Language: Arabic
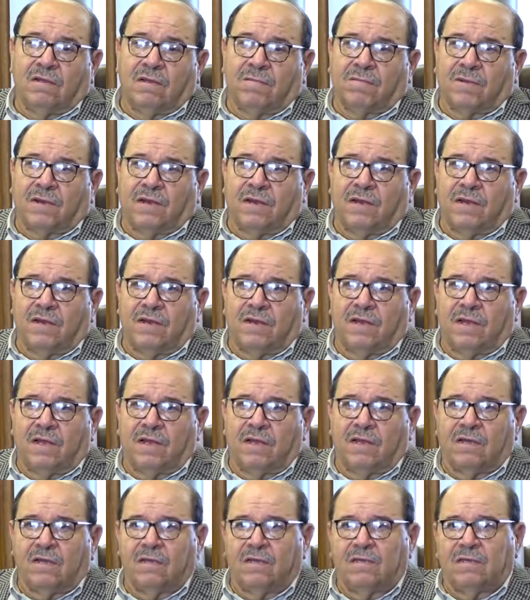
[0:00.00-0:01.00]
يبقى
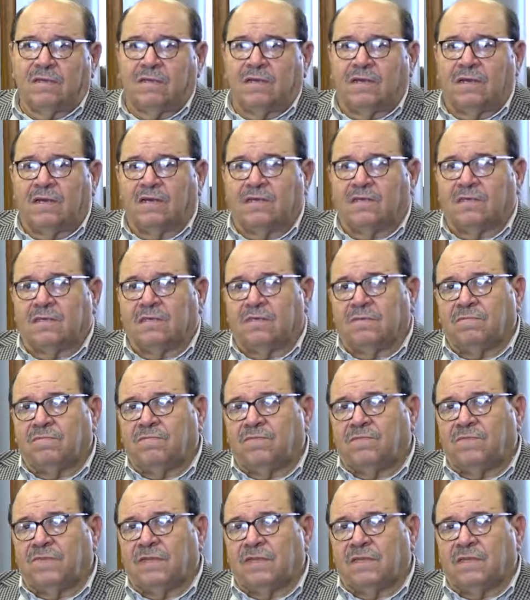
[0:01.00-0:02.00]
أنها يعني
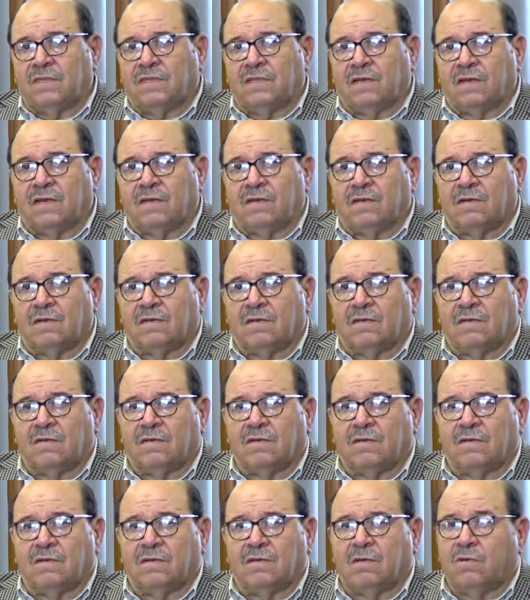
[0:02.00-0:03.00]
تتم في إطار
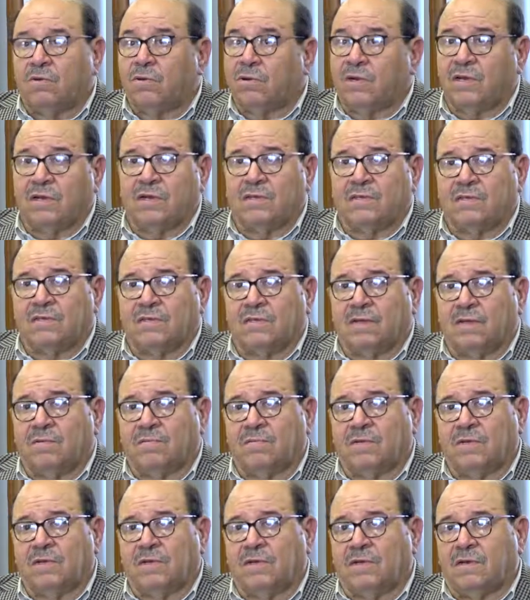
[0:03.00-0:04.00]
حرية
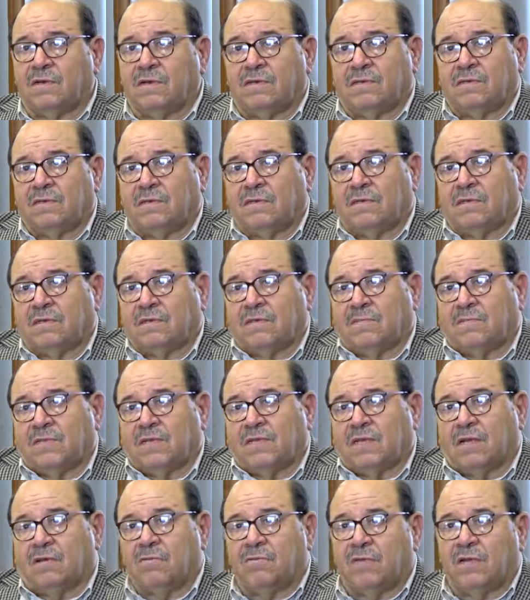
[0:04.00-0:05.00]
التعبير التي
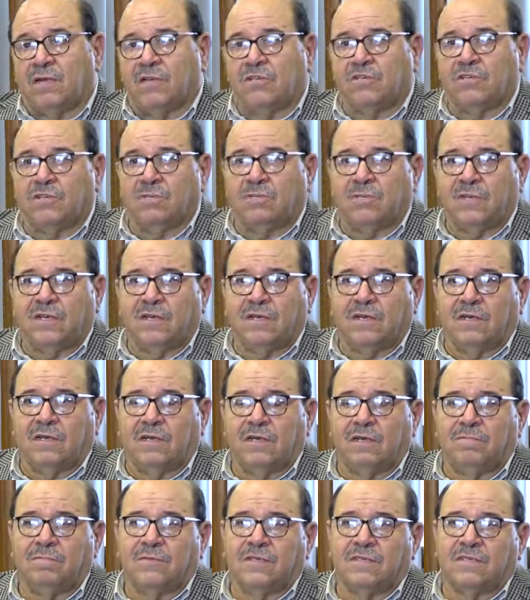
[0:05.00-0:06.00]
يتمتع بها الجميع
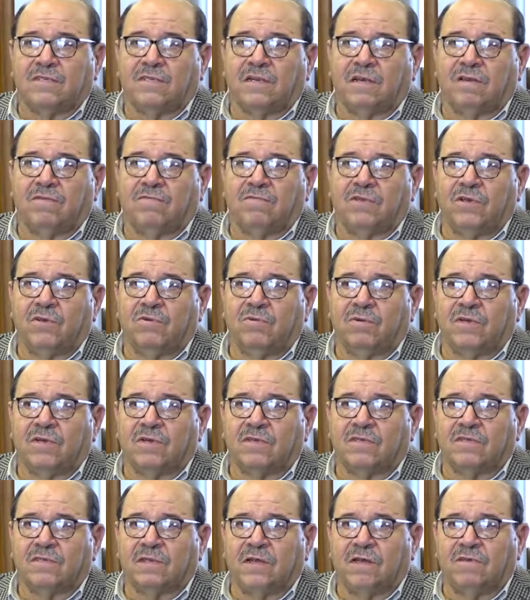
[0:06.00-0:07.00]
يعني من الصحفيين
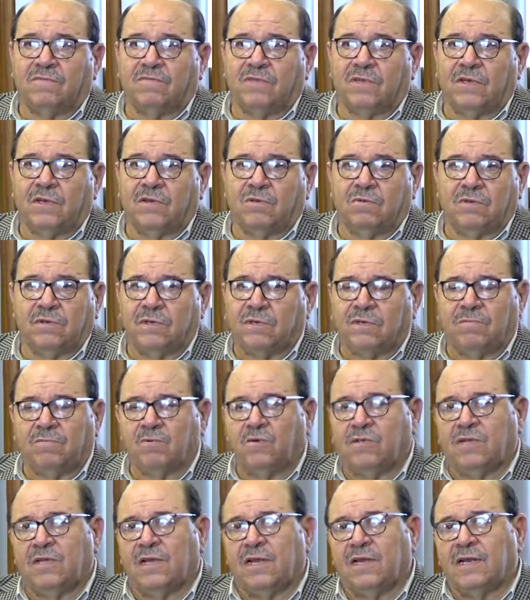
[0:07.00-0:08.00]
وغير الصحفيين
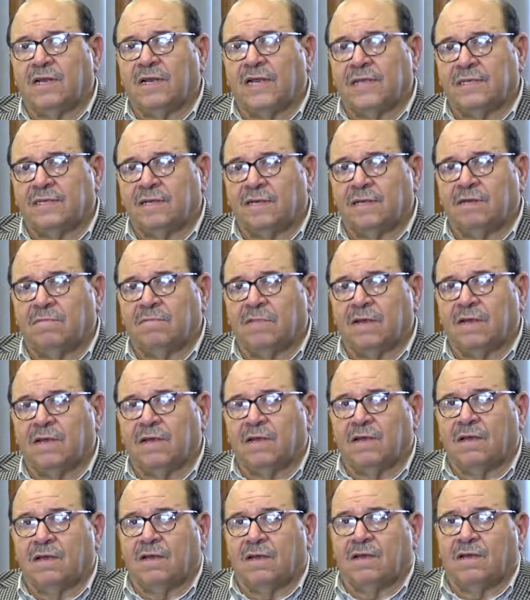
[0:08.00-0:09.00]
ولابد أن نحترم
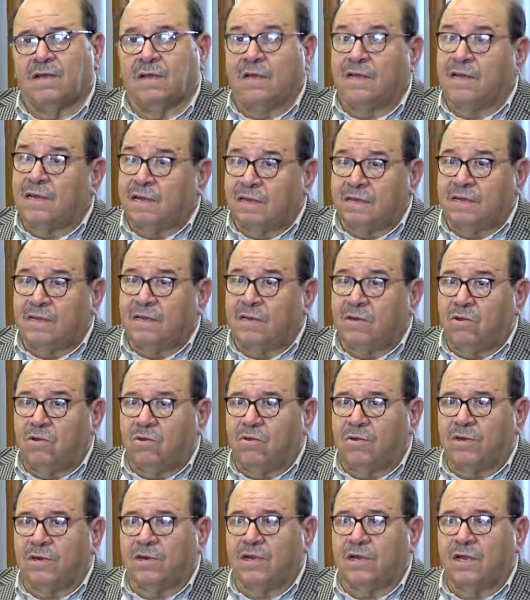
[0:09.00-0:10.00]
يعني هذه
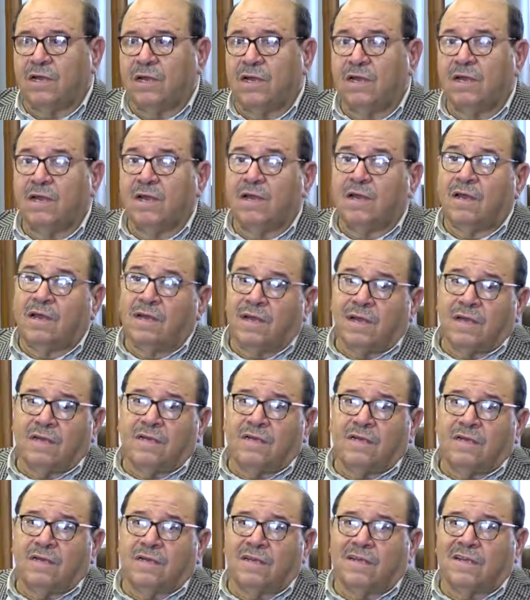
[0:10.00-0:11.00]
الحرية
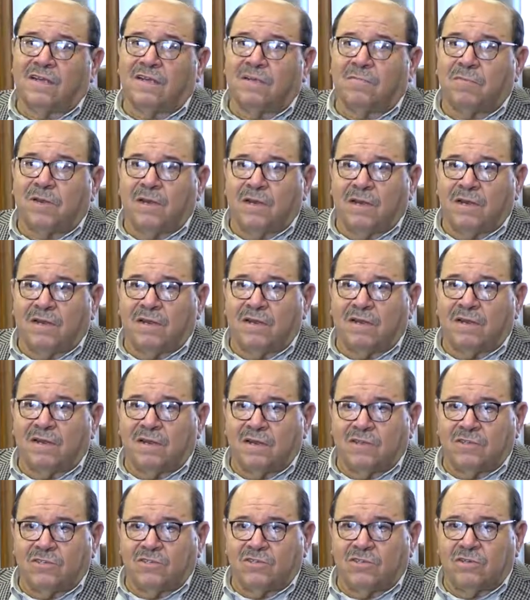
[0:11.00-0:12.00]
لكن كما قال
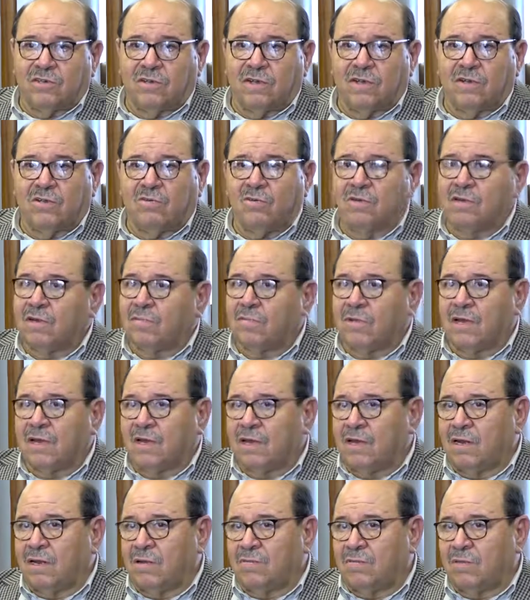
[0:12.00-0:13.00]
الرئيس شراك وكما
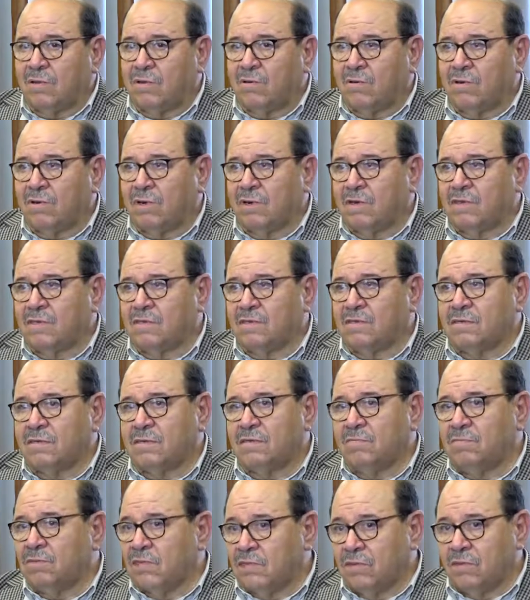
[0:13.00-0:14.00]
قال قبله الرئيس
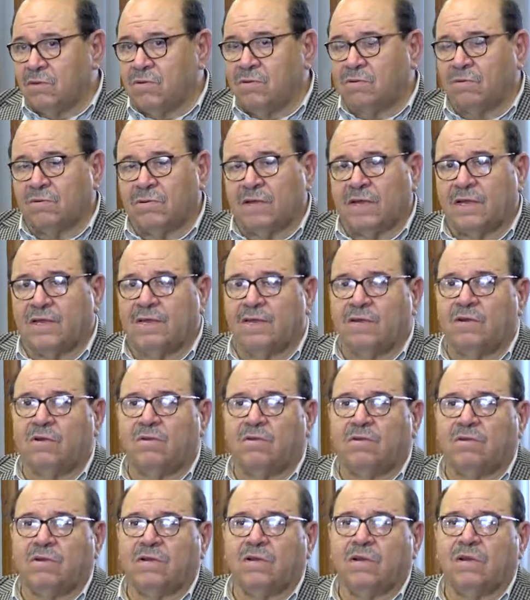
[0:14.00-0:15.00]
ميتيرون هذه
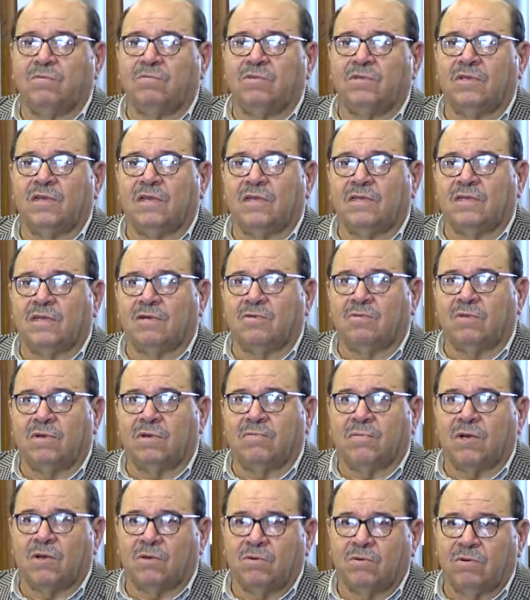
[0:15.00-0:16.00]
الحرية لابد أن تكون
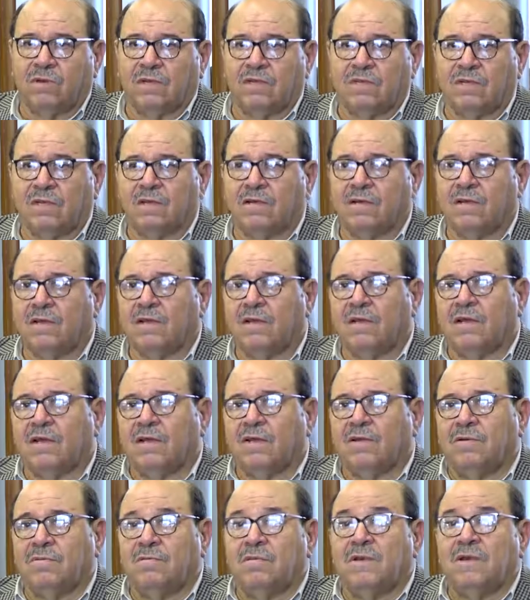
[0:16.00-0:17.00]
مقرونة
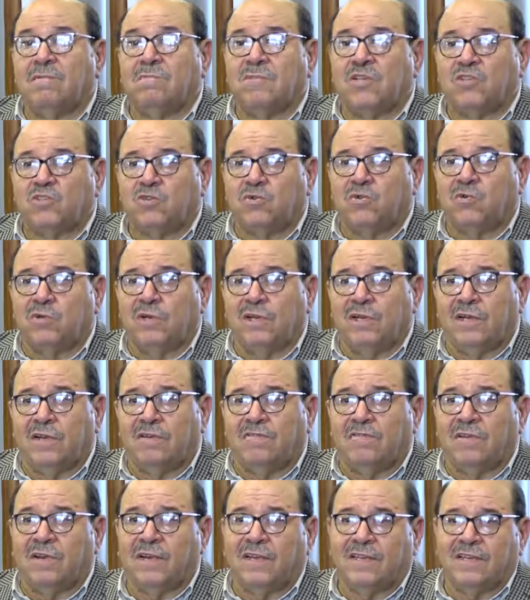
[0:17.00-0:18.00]

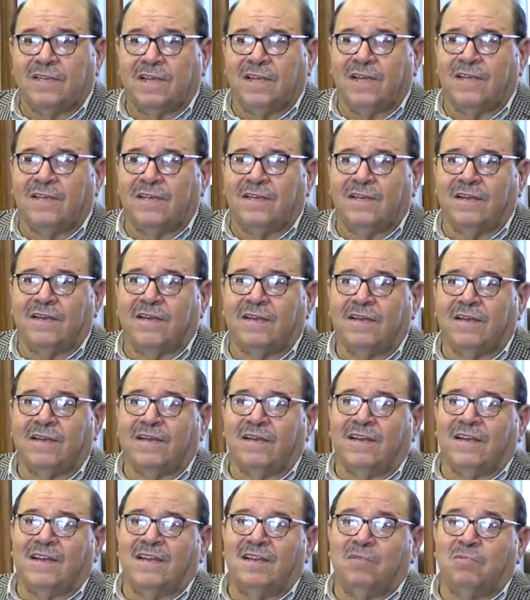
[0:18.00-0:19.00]
بالمسؤولية فلا داعي
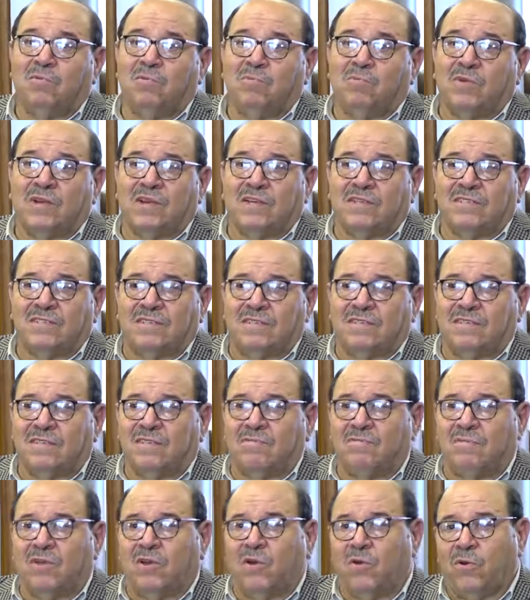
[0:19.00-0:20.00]

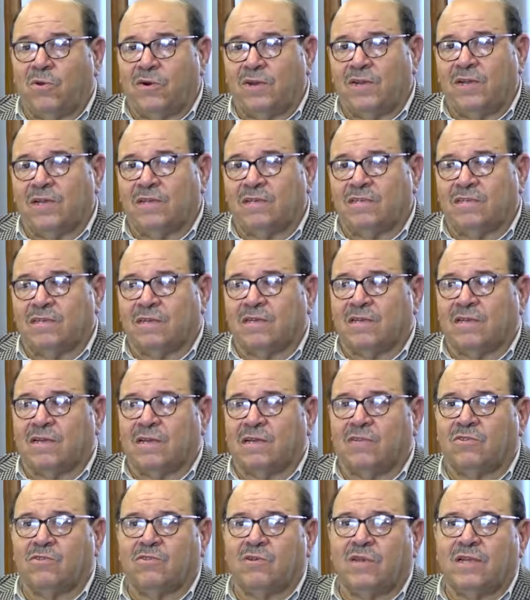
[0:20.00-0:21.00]
لممارسة حرية
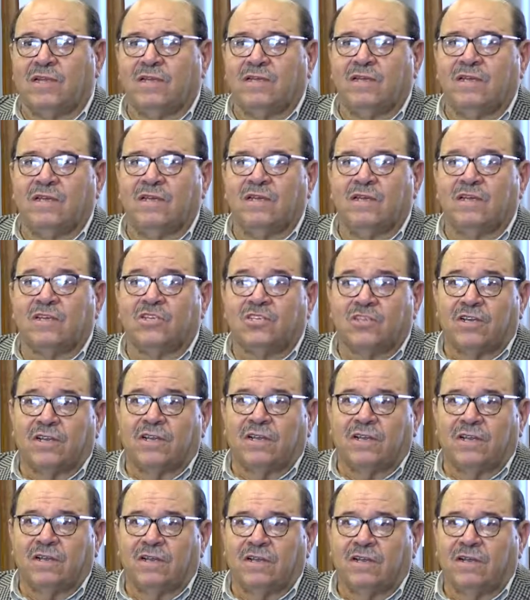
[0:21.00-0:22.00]
قد تؤدي إلى
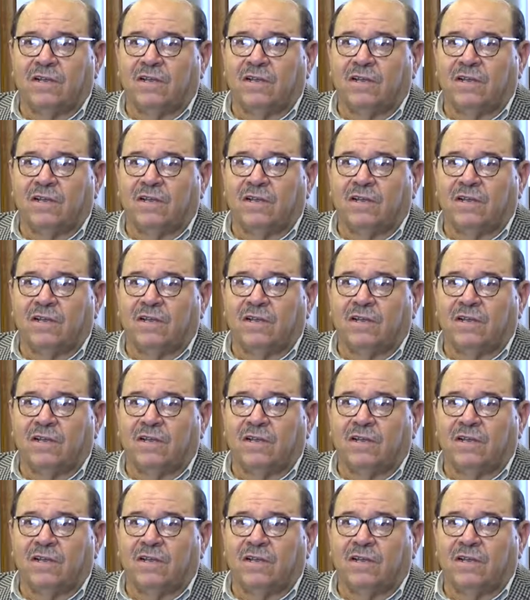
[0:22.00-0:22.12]
جرح